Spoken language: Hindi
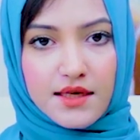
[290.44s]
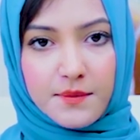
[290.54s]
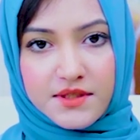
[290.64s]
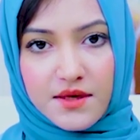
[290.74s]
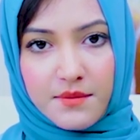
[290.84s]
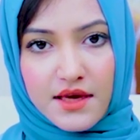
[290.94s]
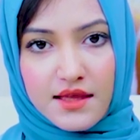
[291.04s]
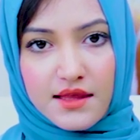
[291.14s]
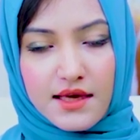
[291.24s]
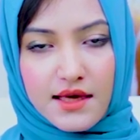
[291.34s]
सबसे
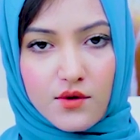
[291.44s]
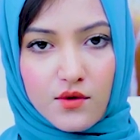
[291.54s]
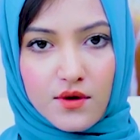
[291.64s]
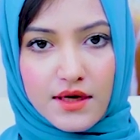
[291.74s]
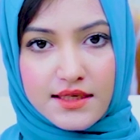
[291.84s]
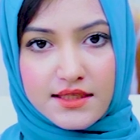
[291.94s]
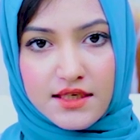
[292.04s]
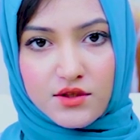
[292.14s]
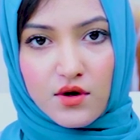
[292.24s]
मेन एक और इसकी